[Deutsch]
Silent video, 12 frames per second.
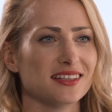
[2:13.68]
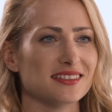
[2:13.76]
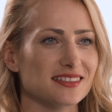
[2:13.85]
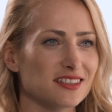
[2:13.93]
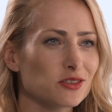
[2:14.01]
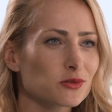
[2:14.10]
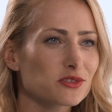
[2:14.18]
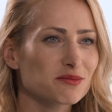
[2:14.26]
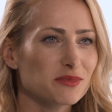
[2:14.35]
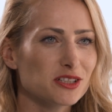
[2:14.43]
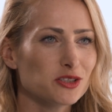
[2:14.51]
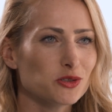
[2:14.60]

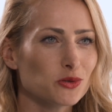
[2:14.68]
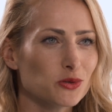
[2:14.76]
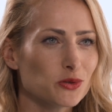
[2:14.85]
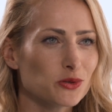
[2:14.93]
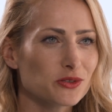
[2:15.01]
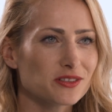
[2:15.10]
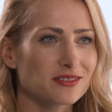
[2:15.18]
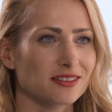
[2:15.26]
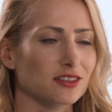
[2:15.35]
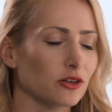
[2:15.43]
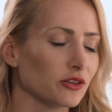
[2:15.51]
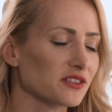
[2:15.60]
Sinus-Milieus,
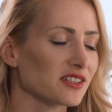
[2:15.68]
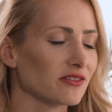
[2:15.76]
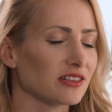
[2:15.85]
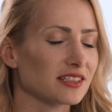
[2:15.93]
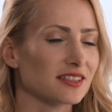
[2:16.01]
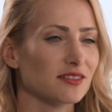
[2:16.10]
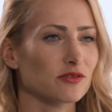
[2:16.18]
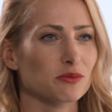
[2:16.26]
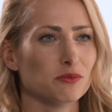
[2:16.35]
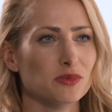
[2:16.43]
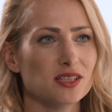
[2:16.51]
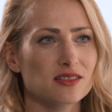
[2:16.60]
die konservative
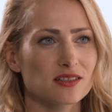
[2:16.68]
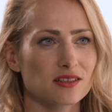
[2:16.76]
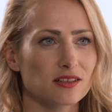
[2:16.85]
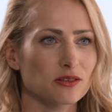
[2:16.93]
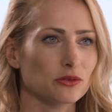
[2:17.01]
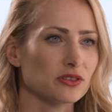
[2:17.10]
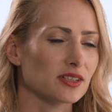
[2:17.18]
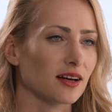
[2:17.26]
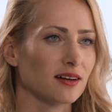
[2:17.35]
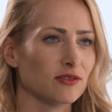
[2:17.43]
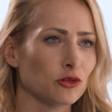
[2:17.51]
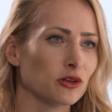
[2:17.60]
Mitte und
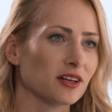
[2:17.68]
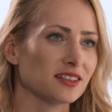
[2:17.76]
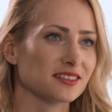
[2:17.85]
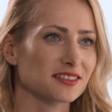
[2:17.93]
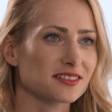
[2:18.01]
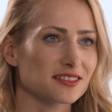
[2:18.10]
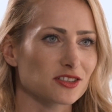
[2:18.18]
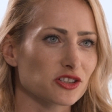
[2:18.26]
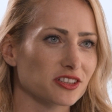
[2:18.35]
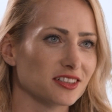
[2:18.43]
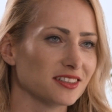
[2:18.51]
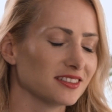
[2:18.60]
der
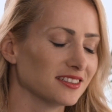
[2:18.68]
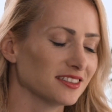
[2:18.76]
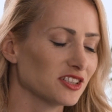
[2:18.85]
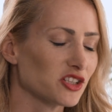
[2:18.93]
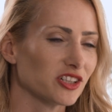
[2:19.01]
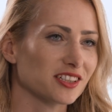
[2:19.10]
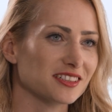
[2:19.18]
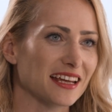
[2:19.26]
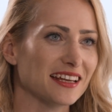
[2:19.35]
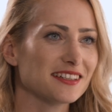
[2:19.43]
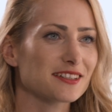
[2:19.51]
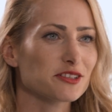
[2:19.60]
avantgardistische Digital
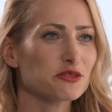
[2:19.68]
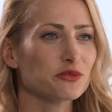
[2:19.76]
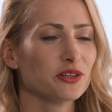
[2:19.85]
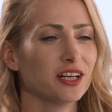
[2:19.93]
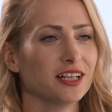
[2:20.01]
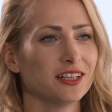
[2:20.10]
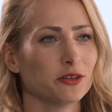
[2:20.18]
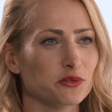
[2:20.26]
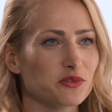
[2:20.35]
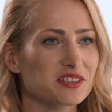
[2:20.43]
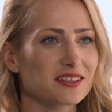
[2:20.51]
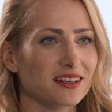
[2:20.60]
Native
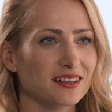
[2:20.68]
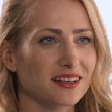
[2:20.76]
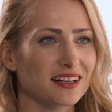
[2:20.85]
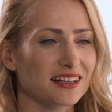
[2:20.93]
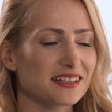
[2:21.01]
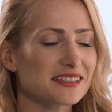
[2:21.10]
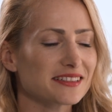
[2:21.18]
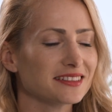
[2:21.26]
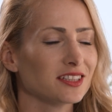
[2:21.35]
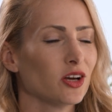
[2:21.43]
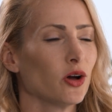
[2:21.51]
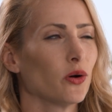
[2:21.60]
und wie sie alle
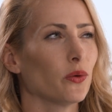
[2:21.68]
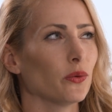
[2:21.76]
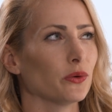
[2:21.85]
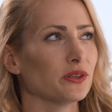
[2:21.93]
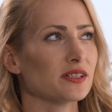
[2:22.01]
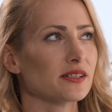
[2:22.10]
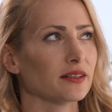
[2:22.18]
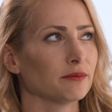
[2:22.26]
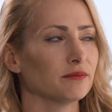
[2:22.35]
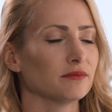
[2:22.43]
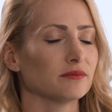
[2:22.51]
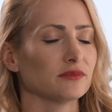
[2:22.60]
heißen. Und
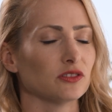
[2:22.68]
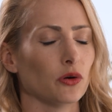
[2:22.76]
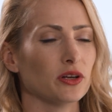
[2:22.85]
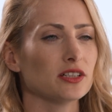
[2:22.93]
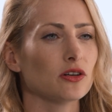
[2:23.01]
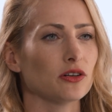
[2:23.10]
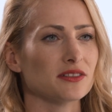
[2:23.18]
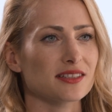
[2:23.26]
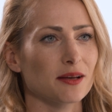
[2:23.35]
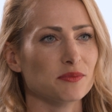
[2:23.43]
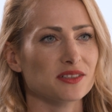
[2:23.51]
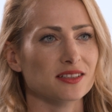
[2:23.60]
ähm, neue
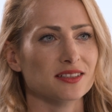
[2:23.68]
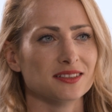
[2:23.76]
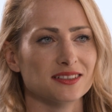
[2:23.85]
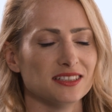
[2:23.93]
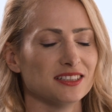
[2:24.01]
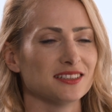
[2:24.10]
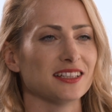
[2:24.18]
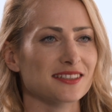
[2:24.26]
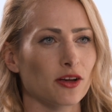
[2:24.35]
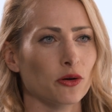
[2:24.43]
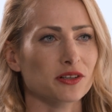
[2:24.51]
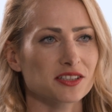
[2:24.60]
Konzepte, die
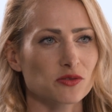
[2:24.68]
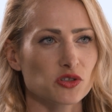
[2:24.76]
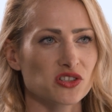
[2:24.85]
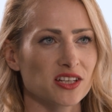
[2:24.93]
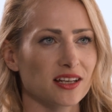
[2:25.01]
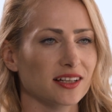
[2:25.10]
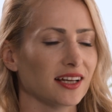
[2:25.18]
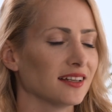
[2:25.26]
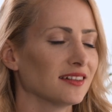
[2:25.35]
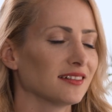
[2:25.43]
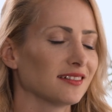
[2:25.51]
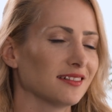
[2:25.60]
jetzt auch inzwischen jeder
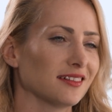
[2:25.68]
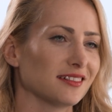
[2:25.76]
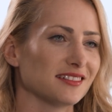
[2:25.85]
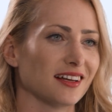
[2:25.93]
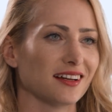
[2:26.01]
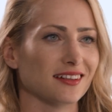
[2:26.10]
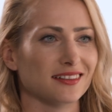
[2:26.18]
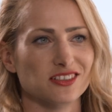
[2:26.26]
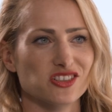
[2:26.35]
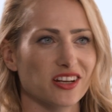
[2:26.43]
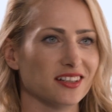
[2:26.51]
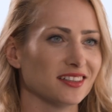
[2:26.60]
kennt, äh, sagen
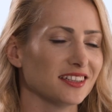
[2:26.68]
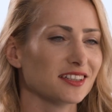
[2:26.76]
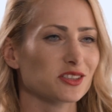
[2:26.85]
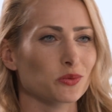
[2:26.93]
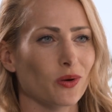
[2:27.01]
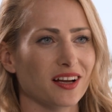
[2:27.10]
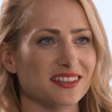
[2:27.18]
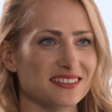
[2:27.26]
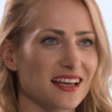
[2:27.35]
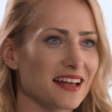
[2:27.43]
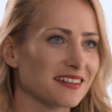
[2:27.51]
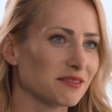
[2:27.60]
Gen X, Y,
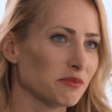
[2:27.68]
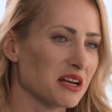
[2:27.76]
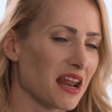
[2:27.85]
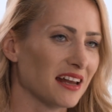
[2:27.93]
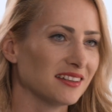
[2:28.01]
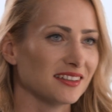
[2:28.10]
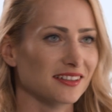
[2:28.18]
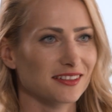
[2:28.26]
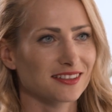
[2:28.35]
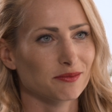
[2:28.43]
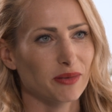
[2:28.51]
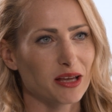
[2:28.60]
Z,
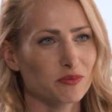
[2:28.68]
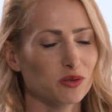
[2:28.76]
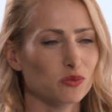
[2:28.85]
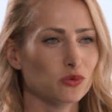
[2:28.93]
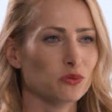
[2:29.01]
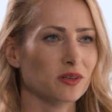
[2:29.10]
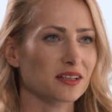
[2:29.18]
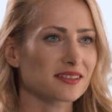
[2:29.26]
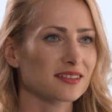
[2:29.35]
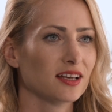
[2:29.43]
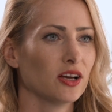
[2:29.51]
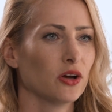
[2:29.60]
Millennials, Baby
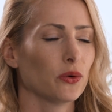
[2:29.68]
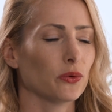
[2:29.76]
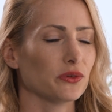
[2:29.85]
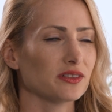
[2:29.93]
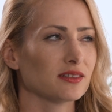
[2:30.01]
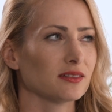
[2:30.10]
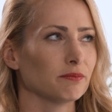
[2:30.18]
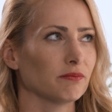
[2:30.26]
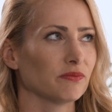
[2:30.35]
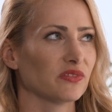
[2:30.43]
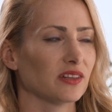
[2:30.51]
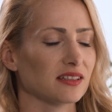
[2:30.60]
Boomers. Und
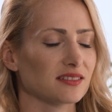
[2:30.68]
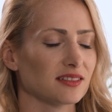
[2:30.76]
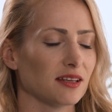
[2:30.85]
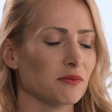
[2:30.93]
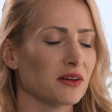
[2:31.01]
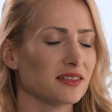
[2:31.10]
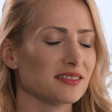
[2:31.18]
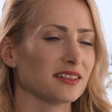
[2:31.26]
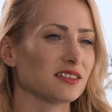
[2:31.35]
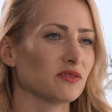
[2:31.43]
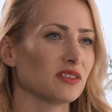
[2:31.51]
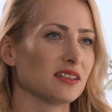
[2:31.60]
ähm, das Thema ist,
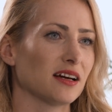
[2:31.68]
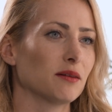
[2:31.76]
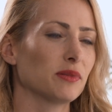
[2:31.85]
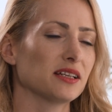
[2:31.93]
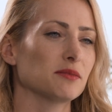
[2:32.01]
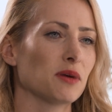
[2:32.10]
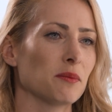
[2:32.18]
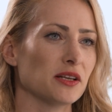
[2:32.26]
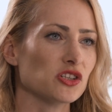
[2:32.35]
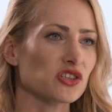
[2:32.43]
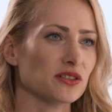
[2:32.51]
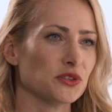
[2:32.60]
dass wir dabei immer
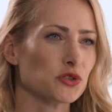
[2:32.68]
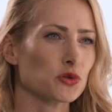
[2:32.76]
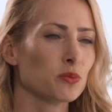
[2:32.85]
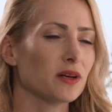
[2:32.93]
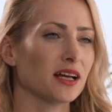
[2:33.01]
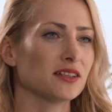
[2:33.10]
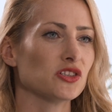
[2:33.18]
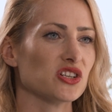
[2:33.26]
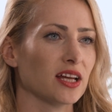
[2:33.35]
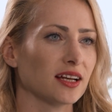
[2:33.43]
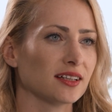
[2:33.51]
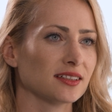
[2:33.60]
Menschen in Schubladen
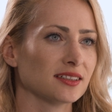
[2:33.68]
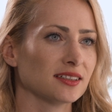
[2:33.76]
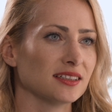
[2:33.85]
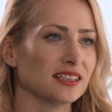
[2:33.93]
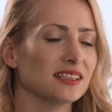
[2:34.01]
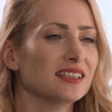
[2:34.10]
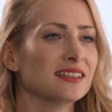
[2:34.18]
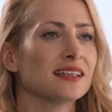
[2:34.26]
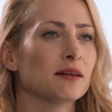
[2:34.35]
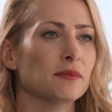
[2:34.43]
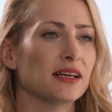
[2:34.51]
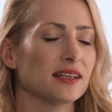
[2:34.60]
stecken, die ihnen
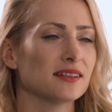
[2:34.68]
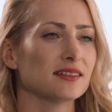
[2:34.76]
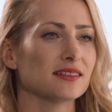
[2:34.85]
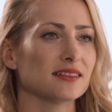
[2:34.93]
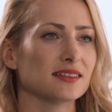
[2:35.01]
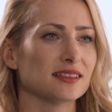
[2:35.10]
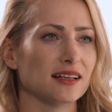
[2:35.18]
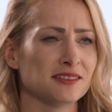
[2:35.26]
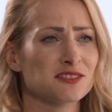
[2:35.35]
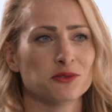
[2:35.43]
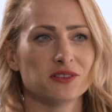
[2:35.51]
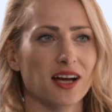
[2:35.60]
am Ende
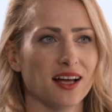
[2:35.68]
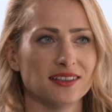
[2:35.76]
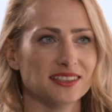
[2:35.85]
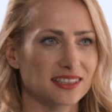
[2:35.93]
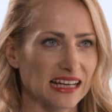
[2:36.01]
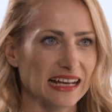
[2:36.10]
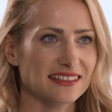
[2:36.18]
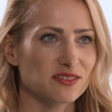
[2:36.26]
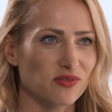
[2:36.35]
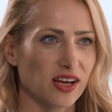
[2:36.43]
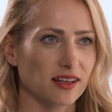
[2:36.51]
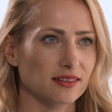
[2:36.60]
ganz und gar nicht
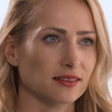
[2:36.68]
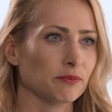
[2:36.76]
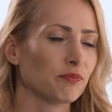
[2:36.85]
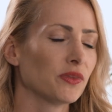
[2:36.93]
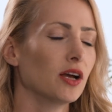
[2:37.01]
gerecht werden.